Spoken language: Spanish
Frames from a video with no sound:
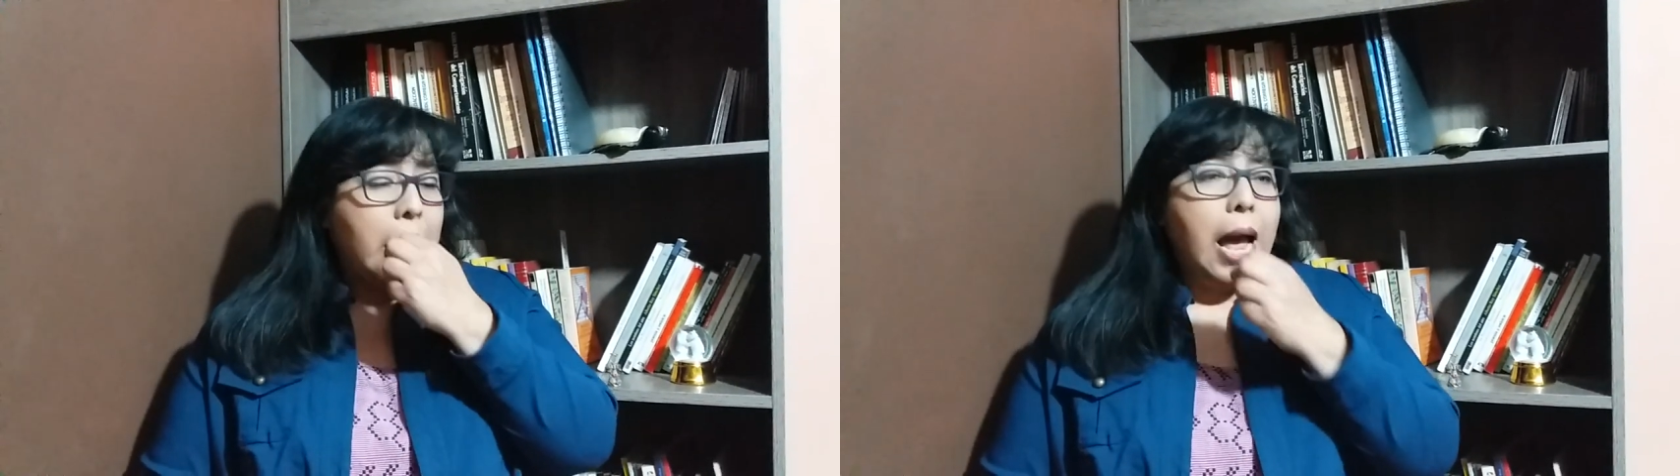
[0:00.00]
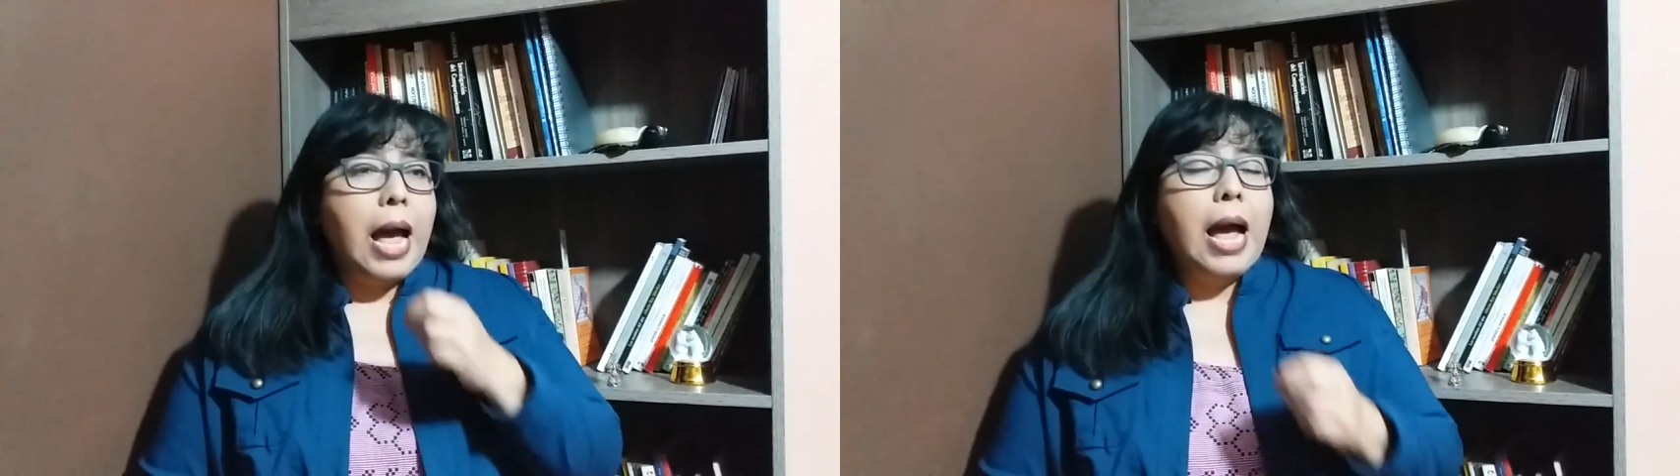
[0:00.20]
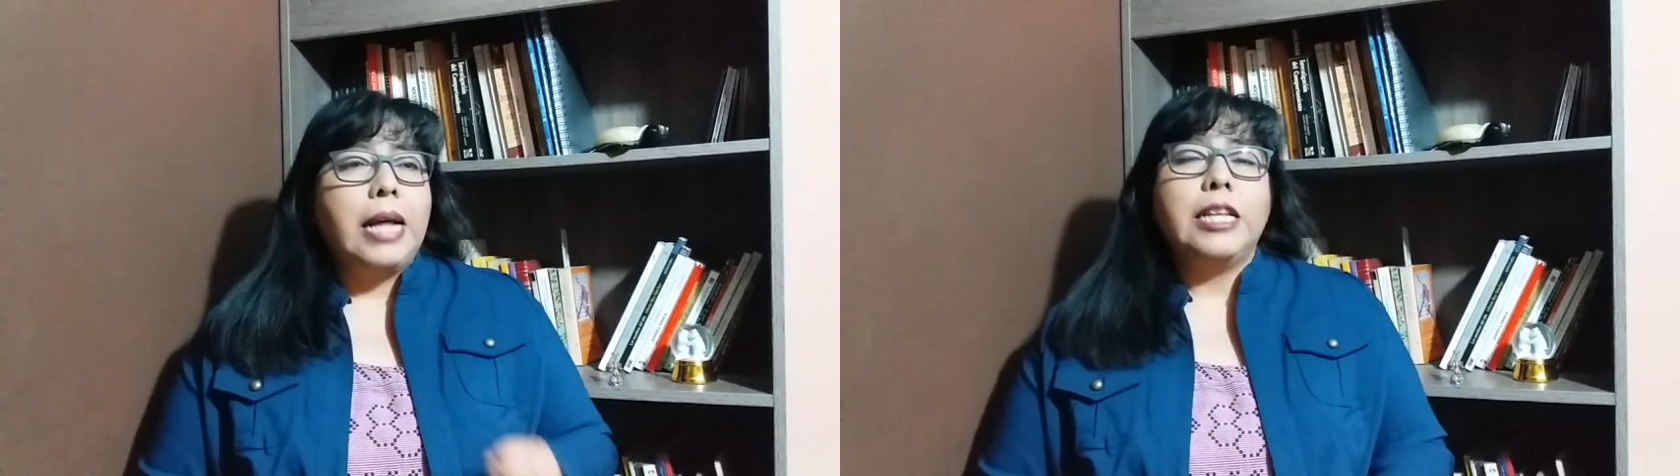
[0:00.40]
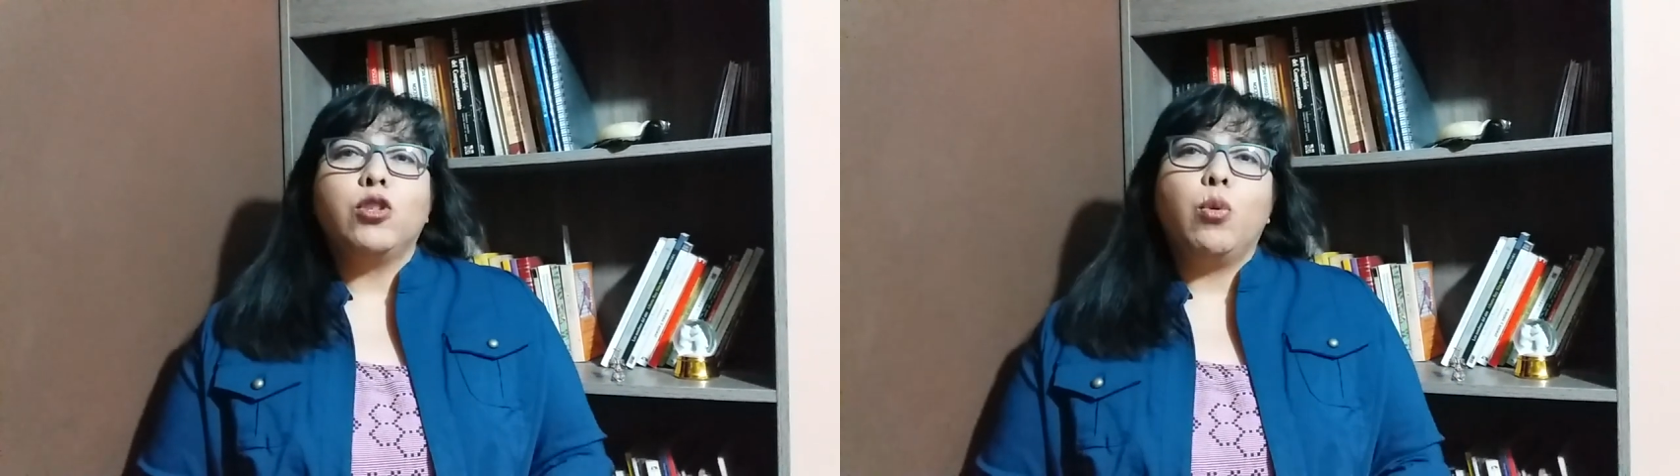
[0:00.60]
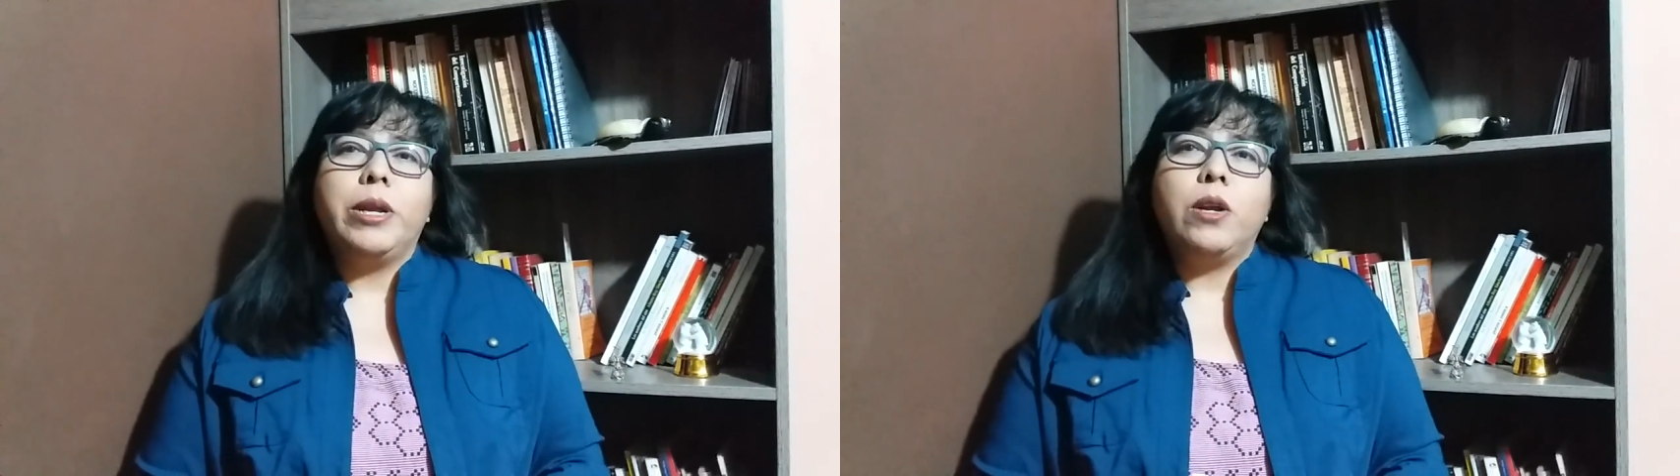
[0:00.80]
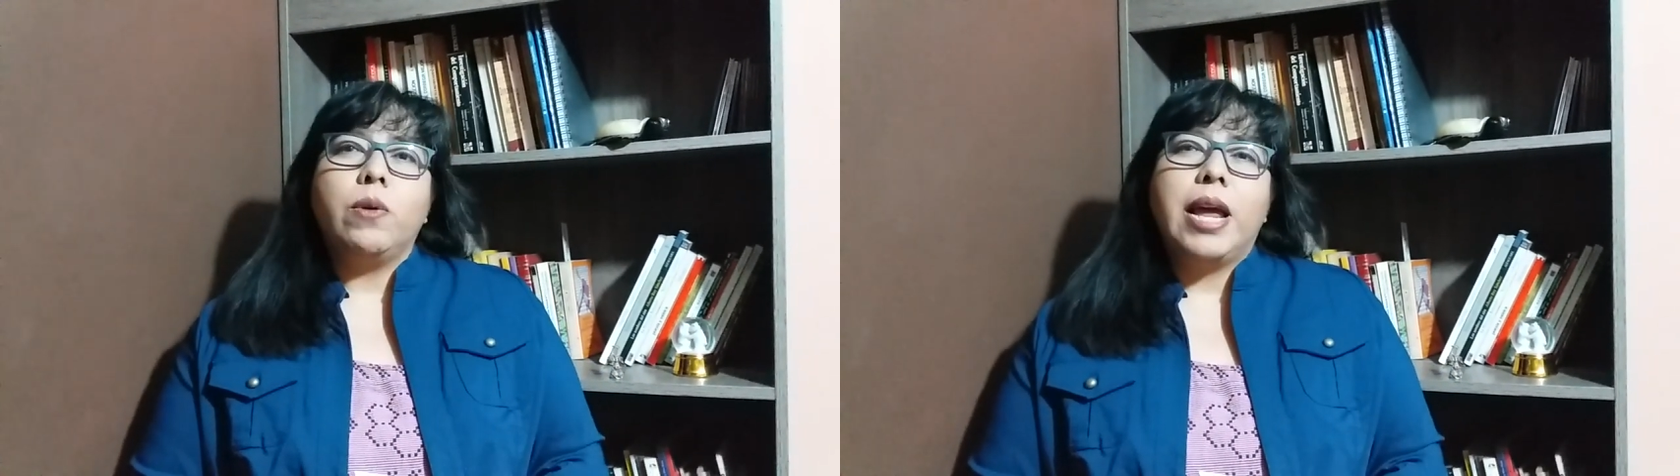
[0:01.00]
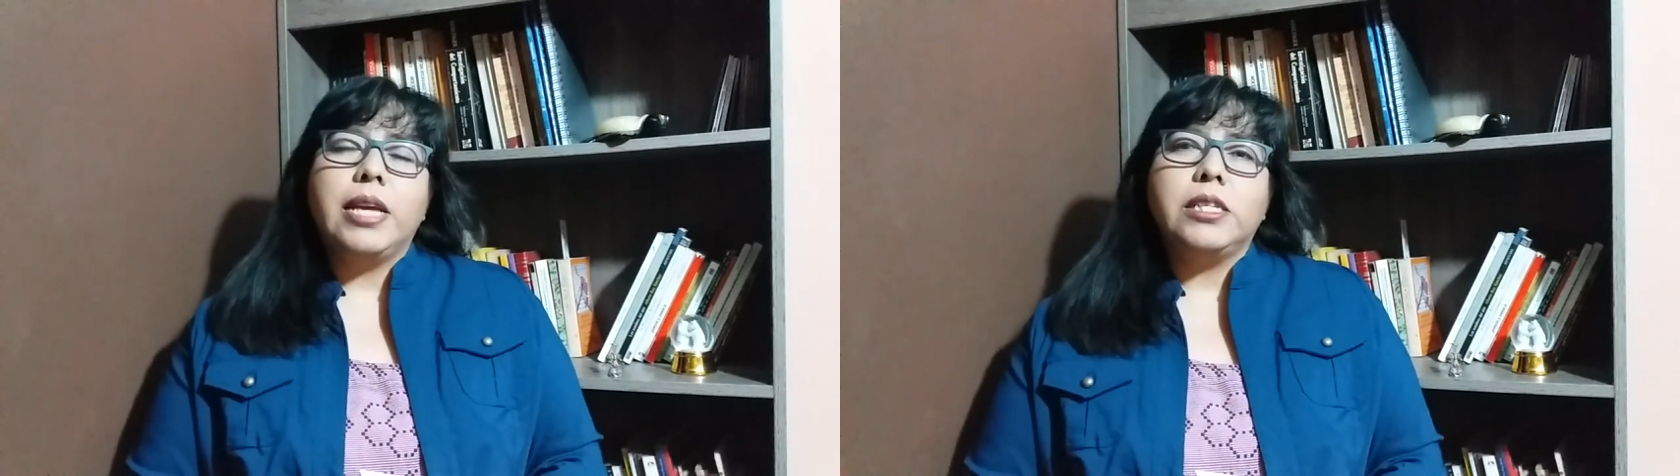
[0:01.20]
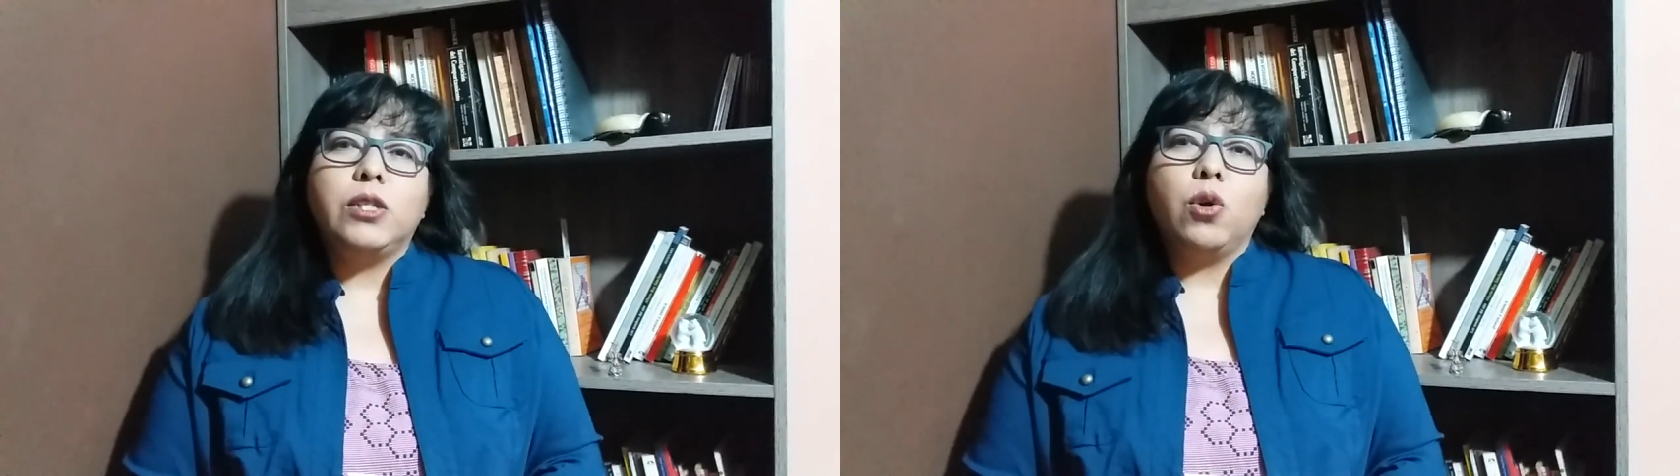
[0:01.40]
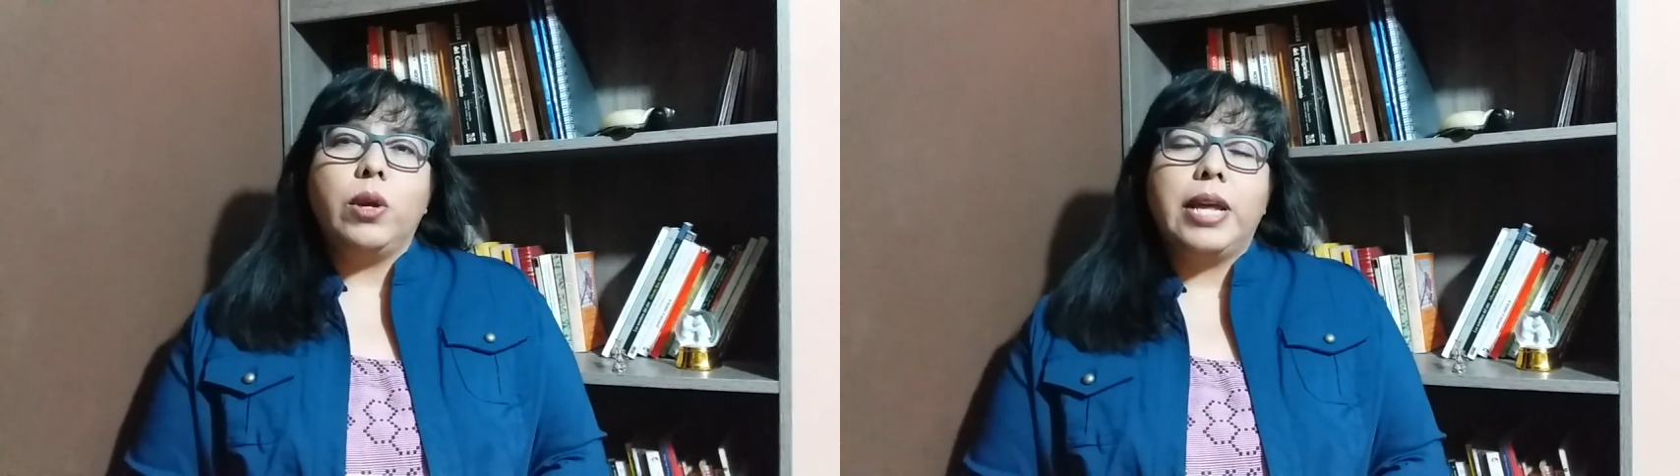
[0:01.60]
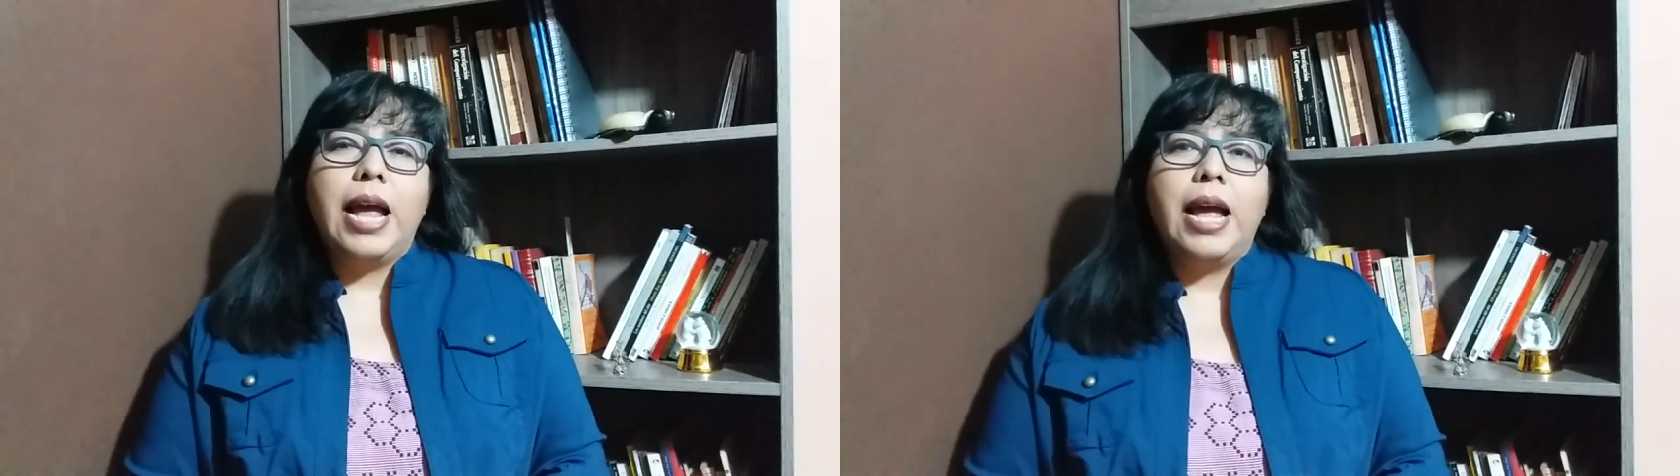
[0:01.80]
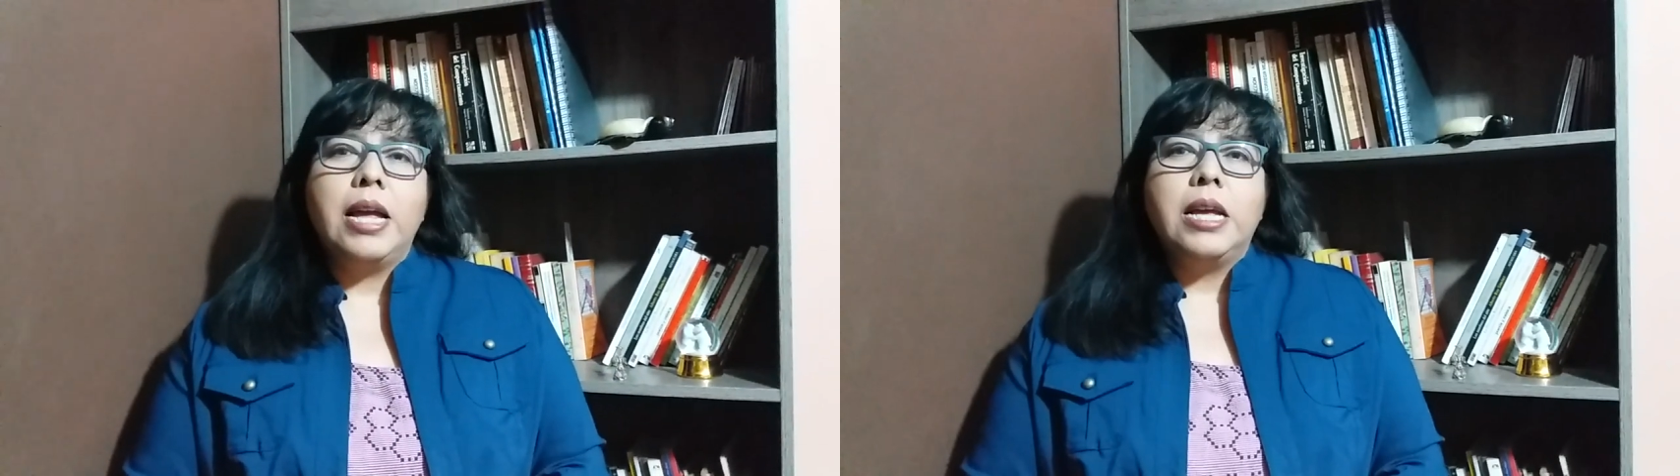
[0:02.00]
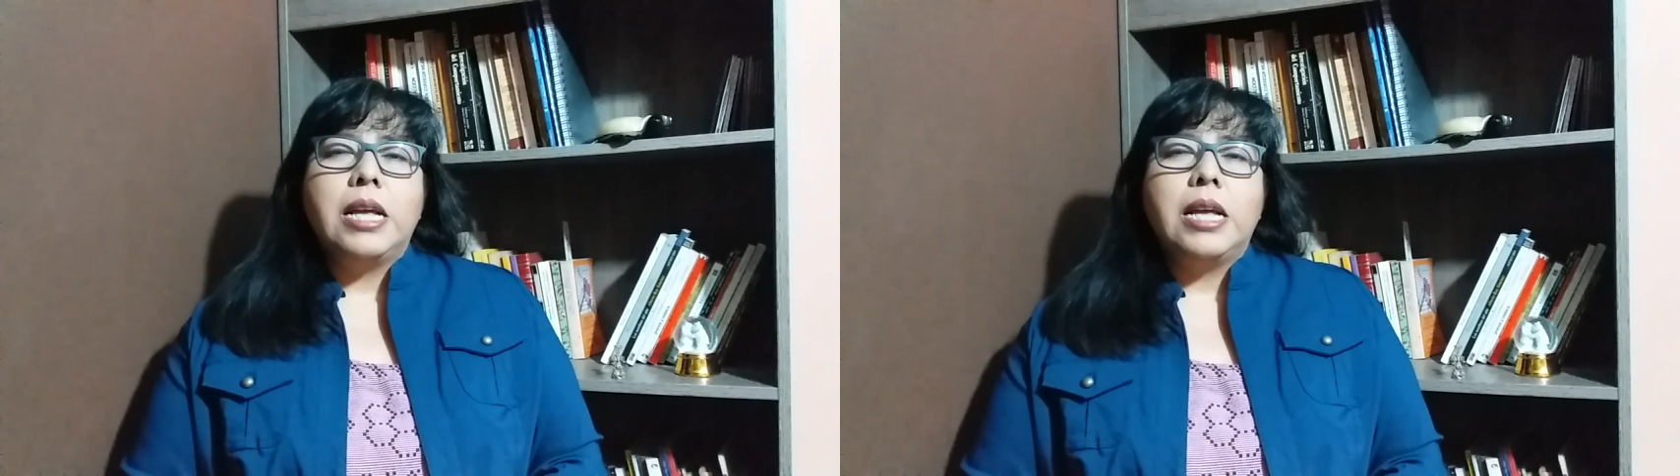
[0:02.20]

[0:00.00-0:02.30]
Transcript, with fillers: a descubrir una historia